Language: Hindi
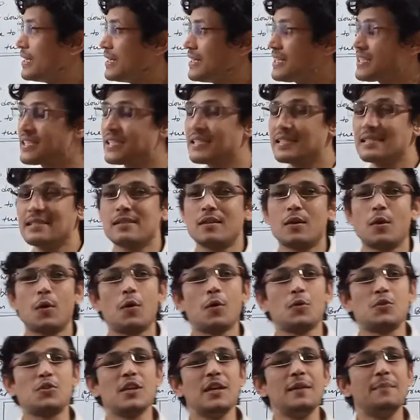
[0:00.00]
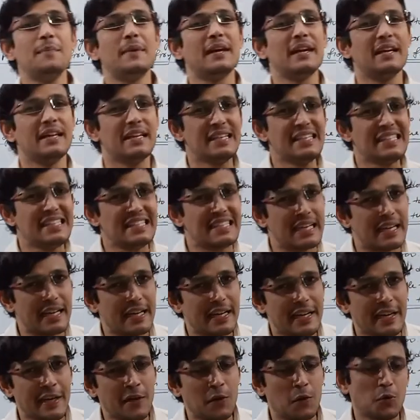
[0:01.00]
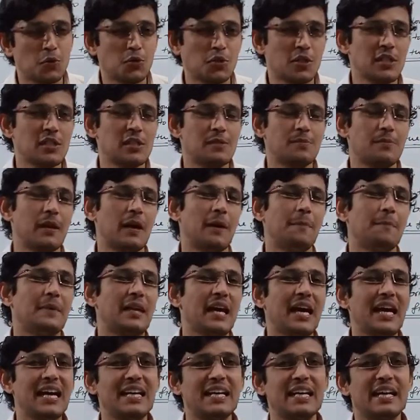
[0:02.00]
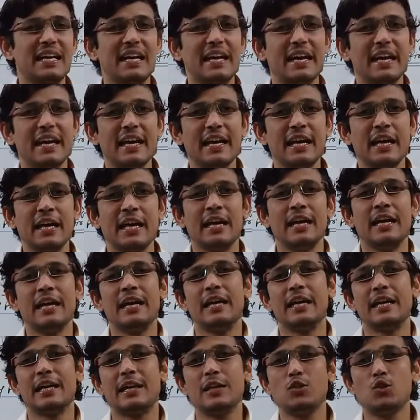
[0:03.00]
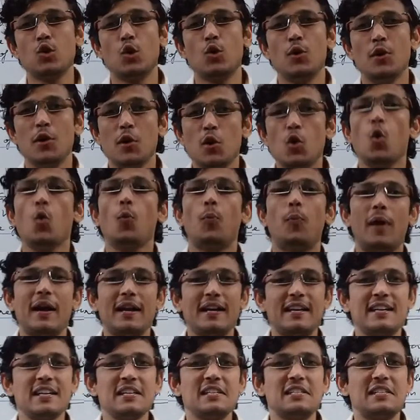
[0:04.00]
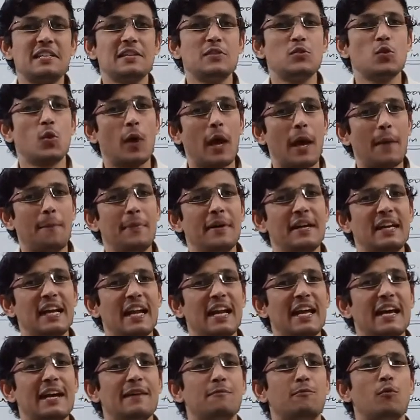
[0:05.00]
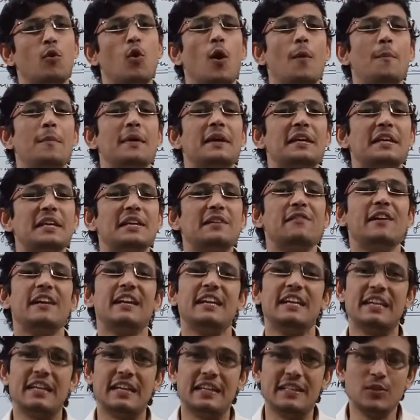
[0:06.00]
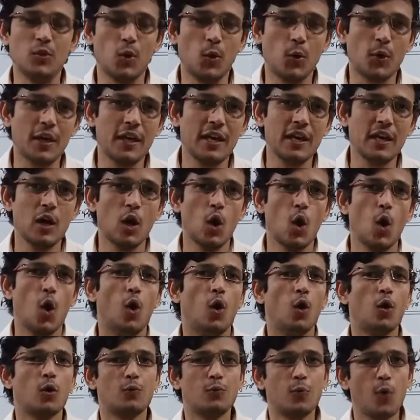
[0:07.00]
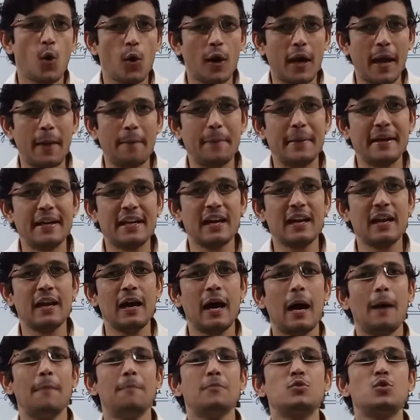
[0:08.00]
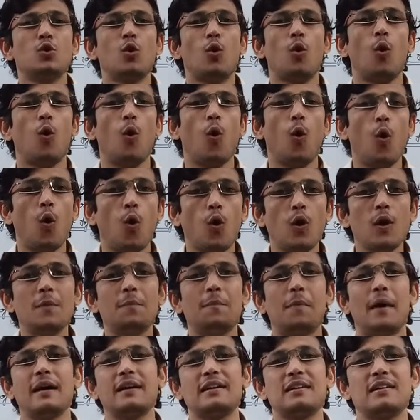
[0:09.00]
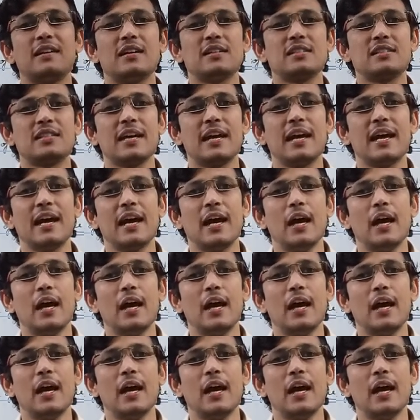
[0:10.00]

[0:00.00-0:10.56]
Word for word: इस क्वेश्चन में इस तरह के क्वेश्चंस में हम क्या करेंगे कि जो न्यू पार्टनर्स की जो कैपिटल है वो हमें गिवन नहीं होगी और वो कैपिटल हम जो ओल्ड पार्टनर्स है